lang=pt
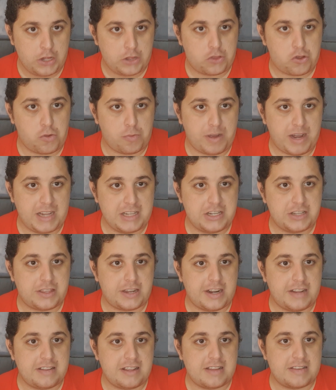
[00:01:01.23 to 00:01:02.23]
tomar de
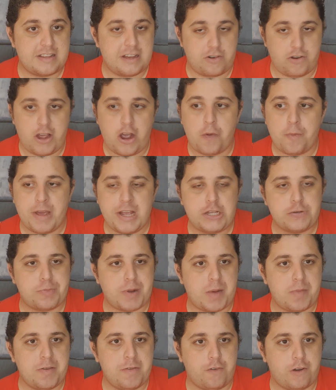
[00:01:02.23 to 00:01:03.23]
3 a 0. Realmente
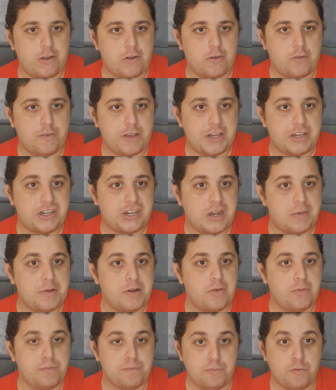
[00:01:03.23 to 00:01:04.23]
para mim foi um
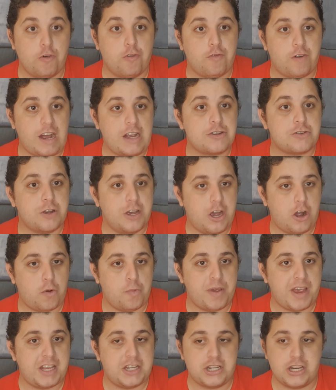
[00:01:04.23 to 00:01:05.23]
vexame. O Vasco
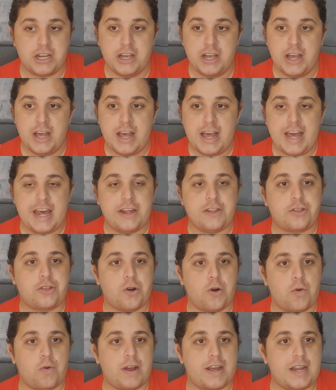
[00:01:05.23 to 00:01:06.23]
realmente
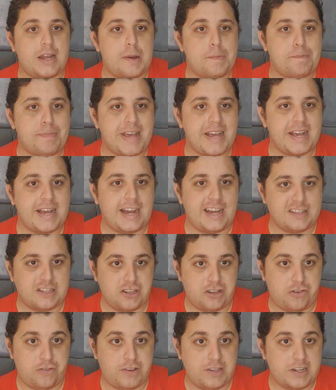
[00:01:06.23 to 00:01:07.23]
entrou com aquela pegada
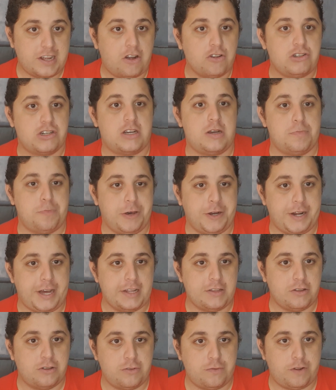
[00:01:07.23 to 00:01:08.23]
de final de
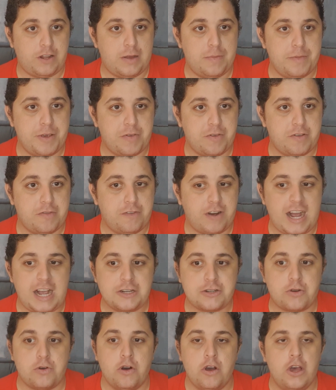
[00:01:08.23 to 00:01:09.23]
campeonato de Flamengo e
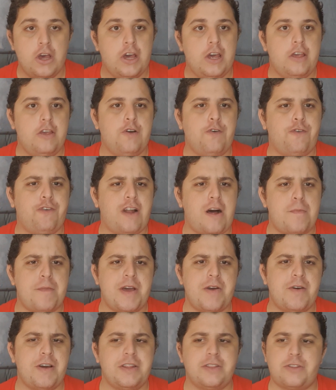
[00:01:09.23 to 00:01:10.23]
Vasco e o
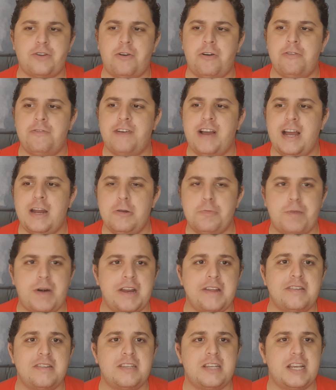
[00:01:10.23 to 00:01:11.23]
Flamengo entrou, velho,
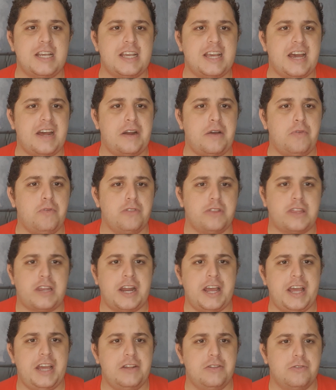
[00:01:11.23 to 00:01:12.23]
parecia que era um
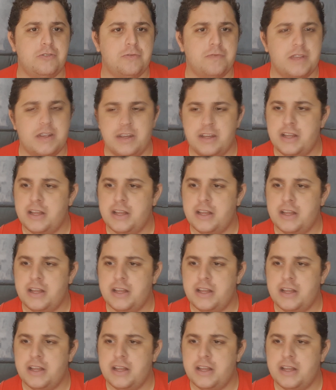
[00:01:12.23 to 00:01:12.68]
treino.